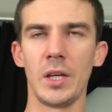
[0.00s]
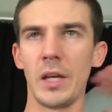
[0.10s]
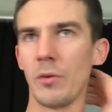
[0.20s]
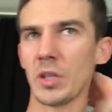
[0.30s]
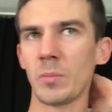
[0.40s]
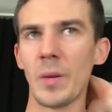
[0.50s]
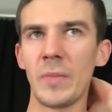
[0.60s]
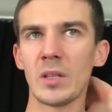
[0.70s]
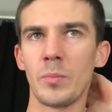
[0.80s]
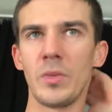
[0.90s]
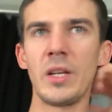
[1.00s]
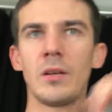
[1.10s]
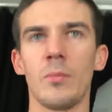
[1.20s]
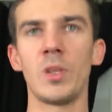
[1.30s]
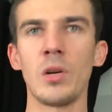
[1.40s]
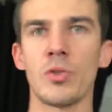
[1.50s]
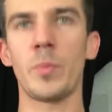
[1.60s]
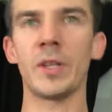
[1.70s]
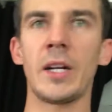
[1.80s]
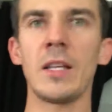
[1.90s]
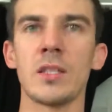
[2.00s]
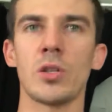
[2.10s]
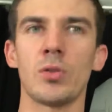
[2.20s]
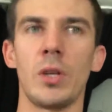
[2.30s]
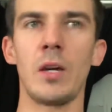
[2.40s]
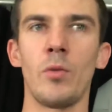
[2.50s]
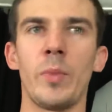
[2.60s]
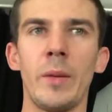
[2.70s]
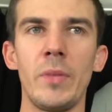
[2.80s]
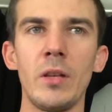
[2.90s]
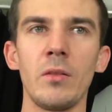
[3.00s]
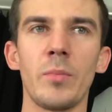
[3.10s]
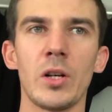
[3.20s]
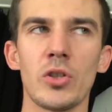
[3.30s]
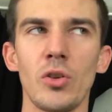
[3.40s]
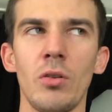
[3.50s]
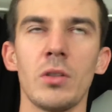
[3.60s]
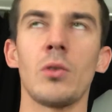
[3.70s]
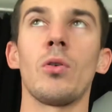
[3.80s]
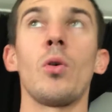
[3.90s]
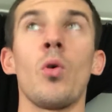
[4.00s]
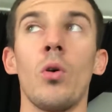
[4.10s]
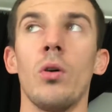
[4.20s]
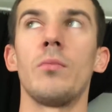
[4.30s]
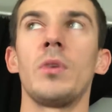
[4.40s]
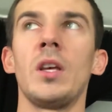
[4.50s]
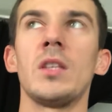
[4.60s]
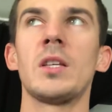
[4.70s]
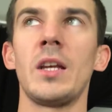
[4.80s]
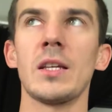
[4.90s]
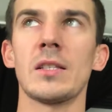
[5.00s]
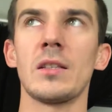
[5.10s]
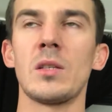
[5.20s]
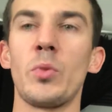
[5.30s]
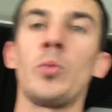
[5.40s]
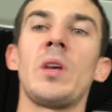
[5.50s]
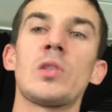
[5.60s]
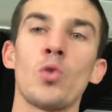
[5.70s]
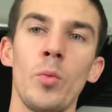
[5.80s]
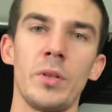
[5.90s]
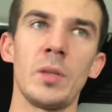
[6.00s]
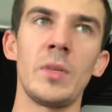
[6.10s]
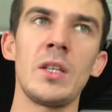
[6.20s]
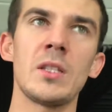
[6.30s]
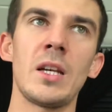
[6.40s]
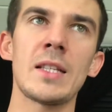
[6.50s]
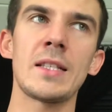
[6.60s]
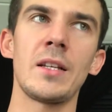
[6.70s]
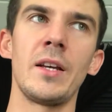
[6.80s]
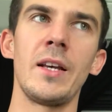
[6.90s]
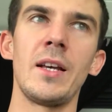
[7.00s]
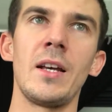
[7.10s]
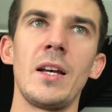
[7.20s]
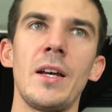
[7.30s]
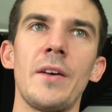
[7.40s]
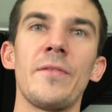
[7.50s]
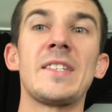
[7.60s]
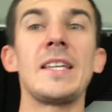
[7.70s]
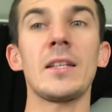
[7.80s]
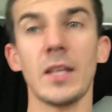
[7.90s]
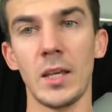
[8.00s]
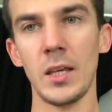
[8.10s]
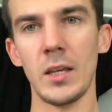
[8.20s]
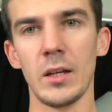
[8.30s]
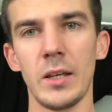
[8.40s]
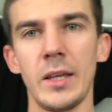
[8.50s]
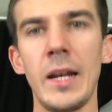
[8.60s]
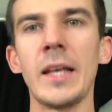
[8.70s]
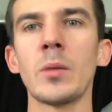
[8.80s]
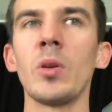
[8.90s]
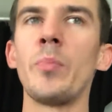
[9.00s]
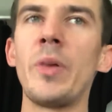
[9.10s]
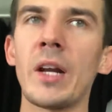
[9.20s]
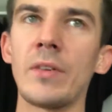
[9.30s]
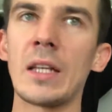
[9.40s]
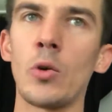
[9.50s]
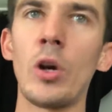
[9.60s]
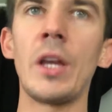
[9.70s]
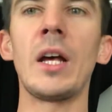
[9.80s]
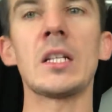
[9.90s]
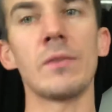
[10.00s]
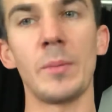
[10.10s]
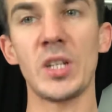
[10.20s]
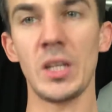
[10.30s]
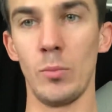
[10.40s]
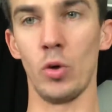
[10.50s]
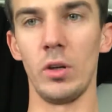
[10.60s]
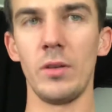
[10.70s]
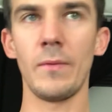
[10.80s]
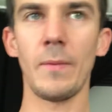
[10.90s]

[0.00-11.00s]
И вот этот момент мне, мне очень понравился, что я его пробил, прошел и такой, о, интересно, теперь у меня есть опыт, и мне интересно, все такие, или это был первый такой, а дальше вообще не больно.